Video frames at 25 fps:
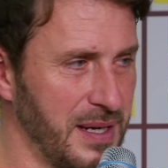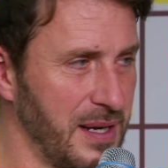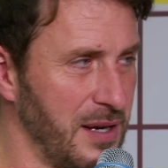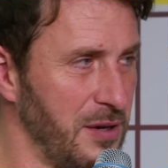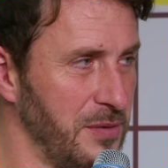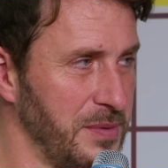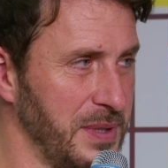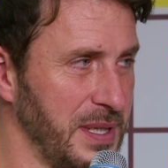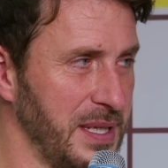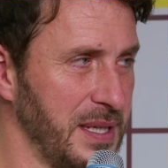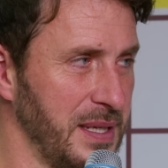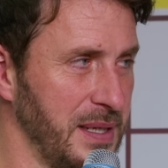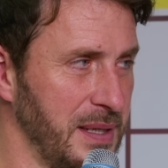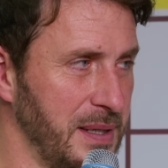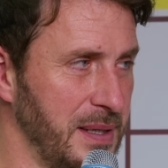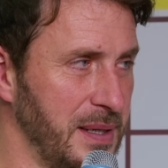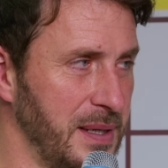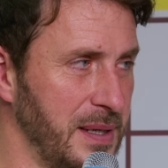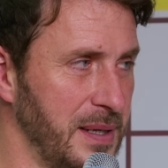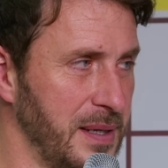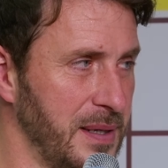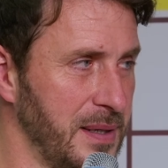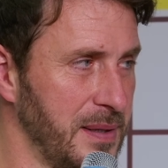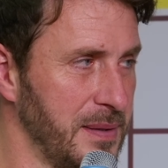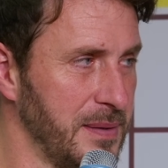glaube ich,
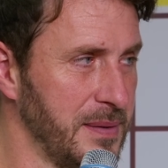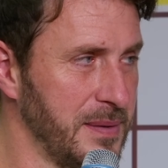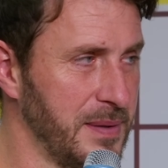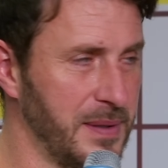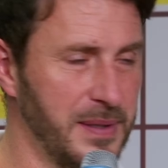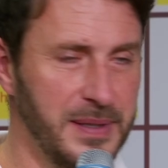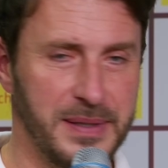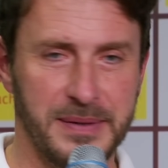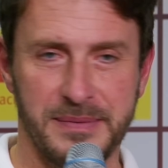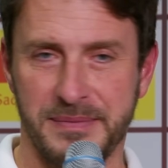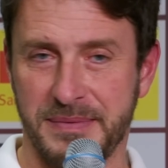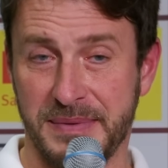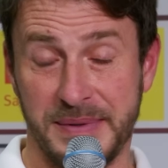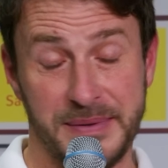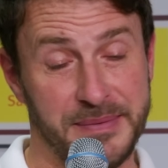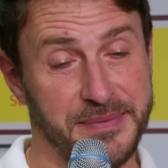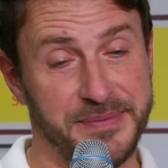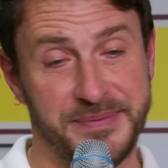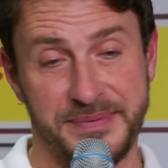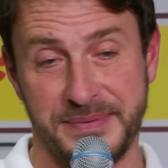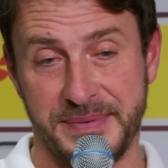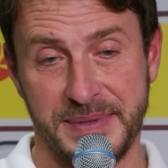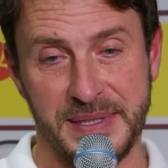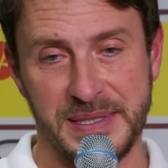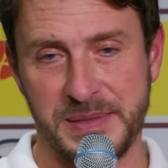äh, äh,
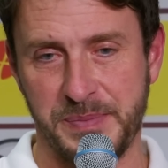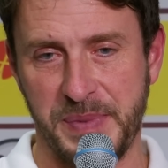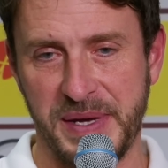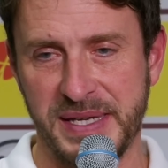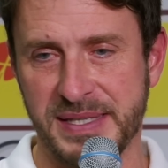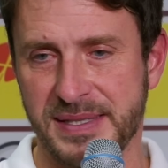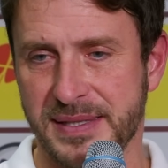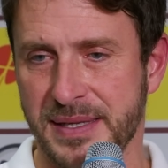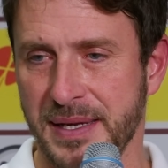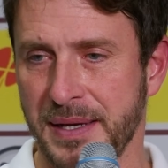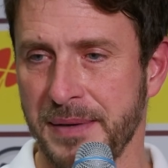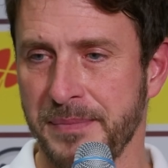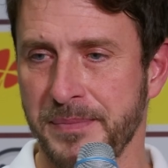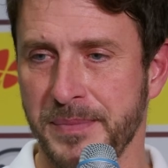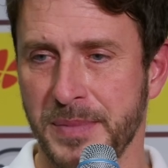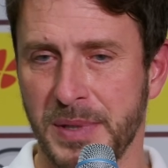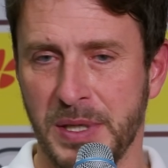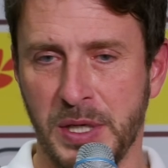das Beste